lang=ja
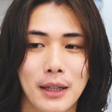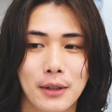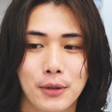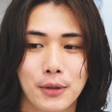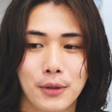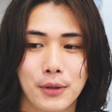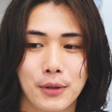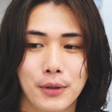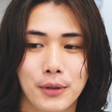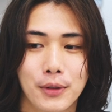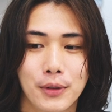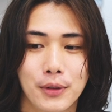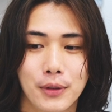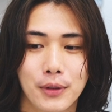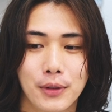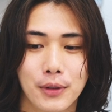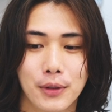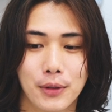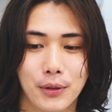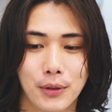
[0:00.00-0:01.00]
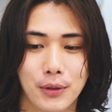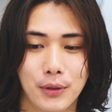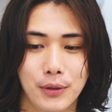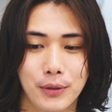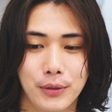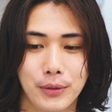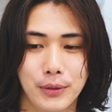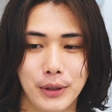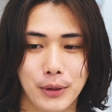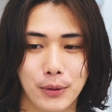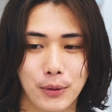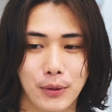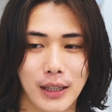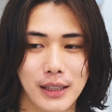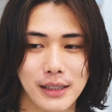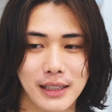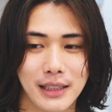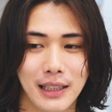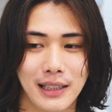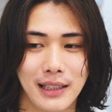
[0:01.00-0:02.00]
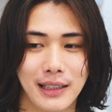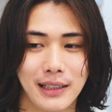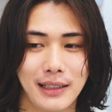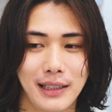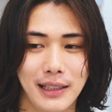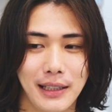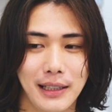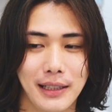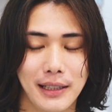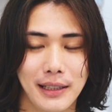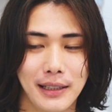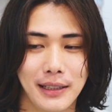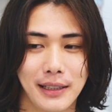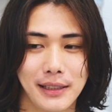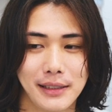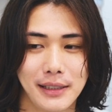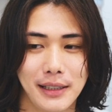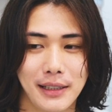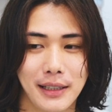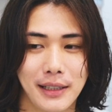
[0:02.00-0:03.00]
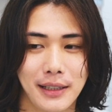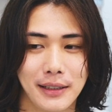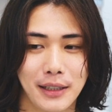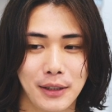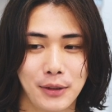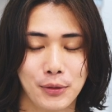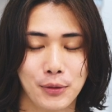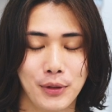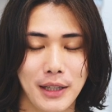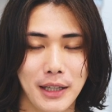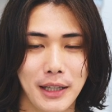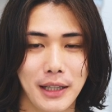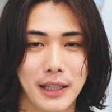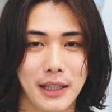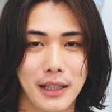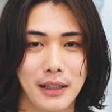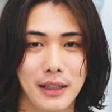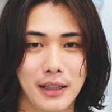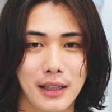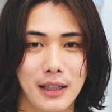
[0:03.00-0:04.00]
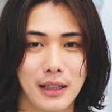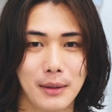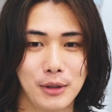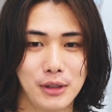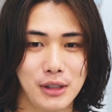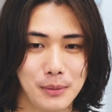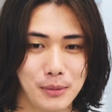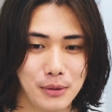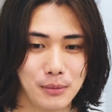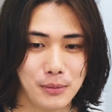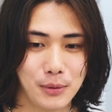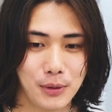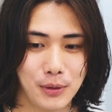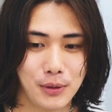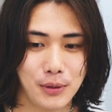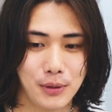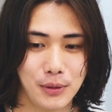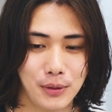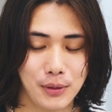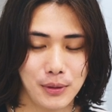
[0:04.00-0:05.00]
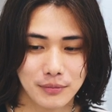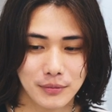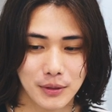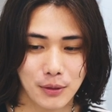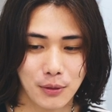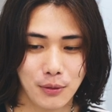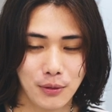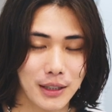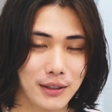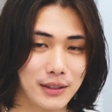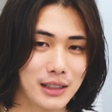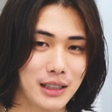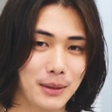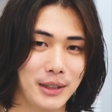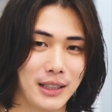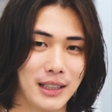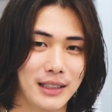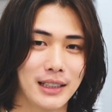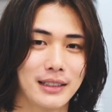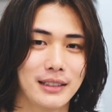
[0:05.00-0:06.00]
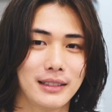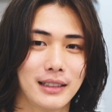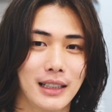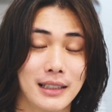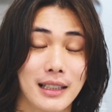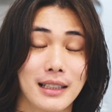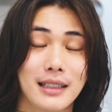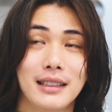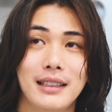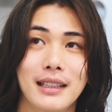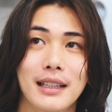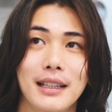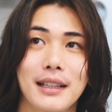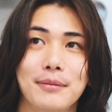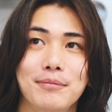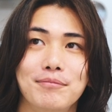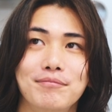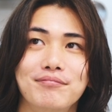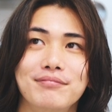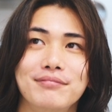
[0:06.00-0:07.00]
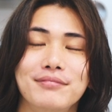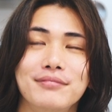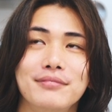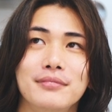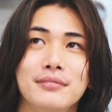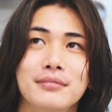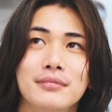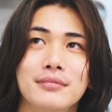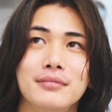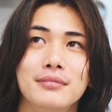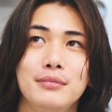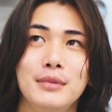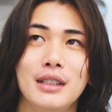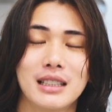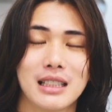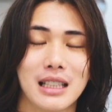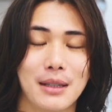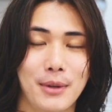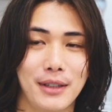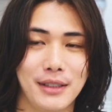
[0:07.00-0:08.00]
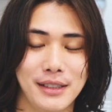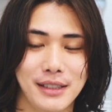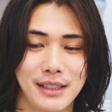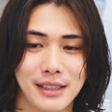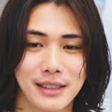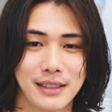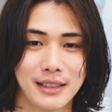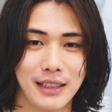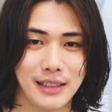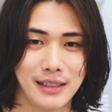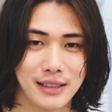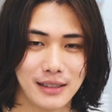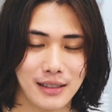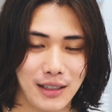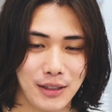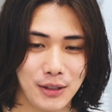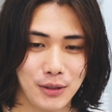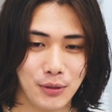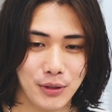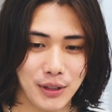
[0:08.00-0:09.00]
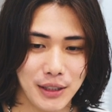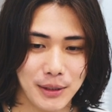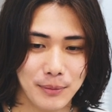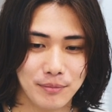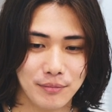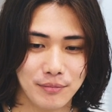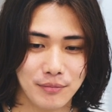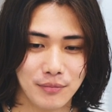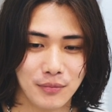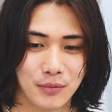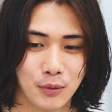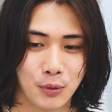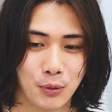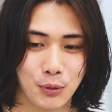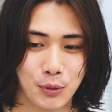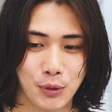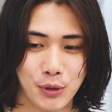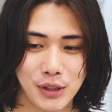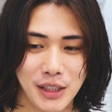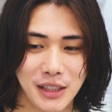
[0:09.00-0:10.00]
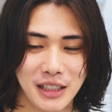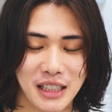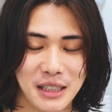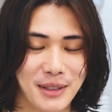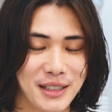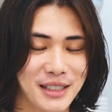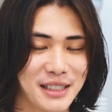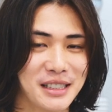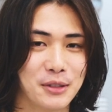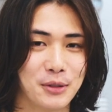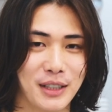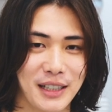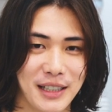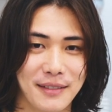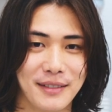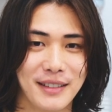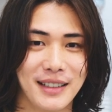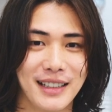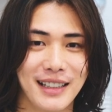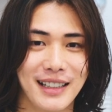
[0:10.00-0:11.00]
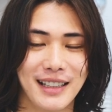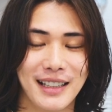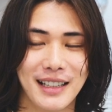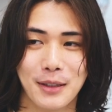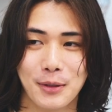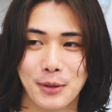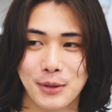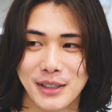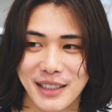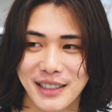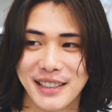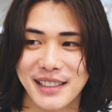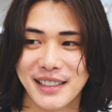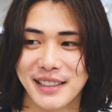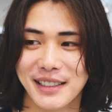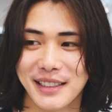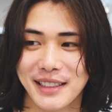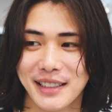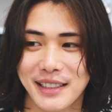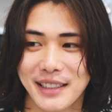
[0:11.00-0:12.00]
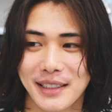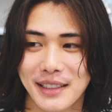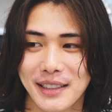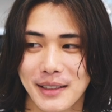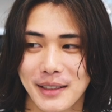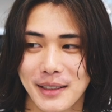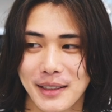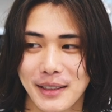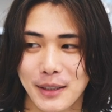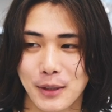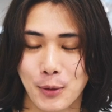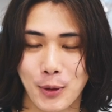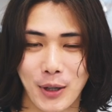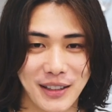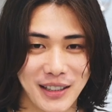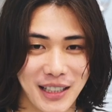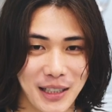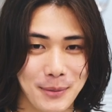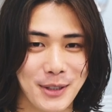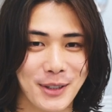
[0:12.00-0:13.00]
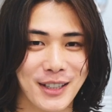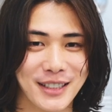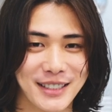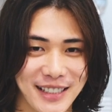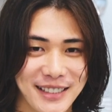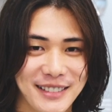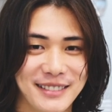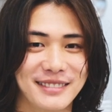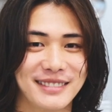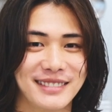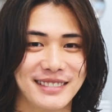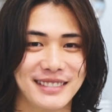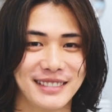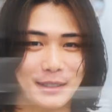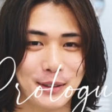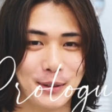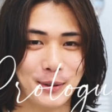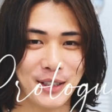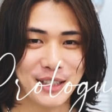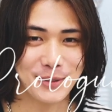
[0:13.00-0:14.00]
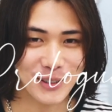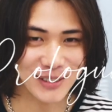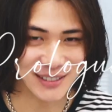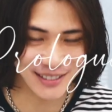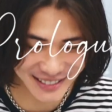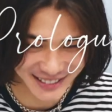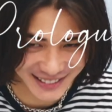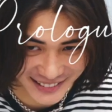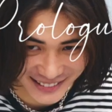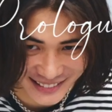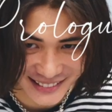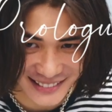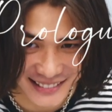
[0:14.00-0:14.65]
のこうこういうふうに評価していただいてやらせていただけるので自分も今回のセミナーにあたって皆様にしっかり伝わるように努力していきますのであのぜひよかったら見てくださいお願いします。